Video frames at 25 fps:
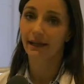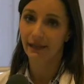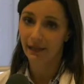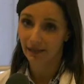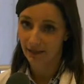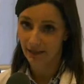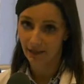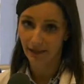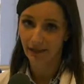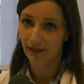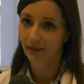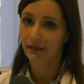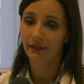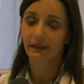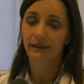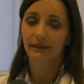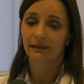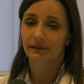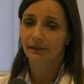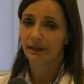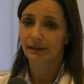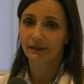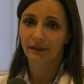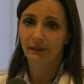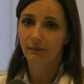e i
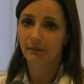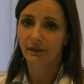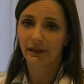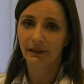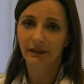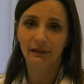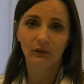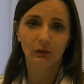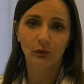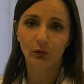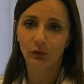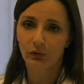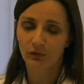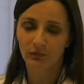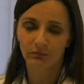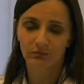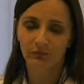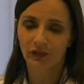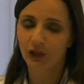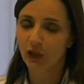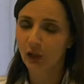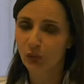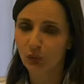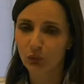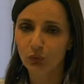trattamenti
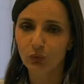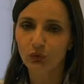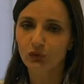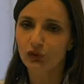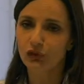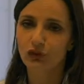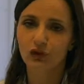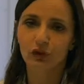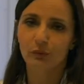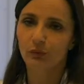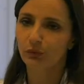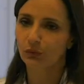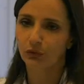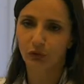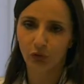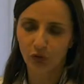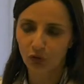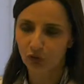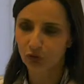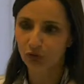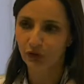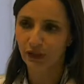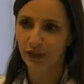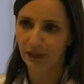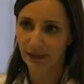chirurgici
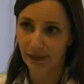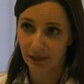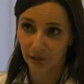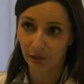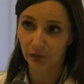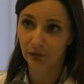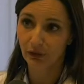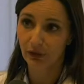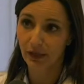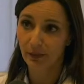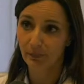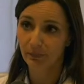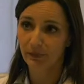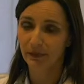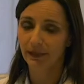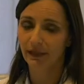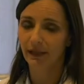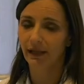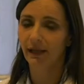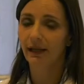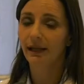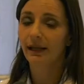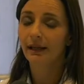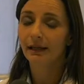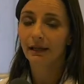piuttosto che la radioterapia.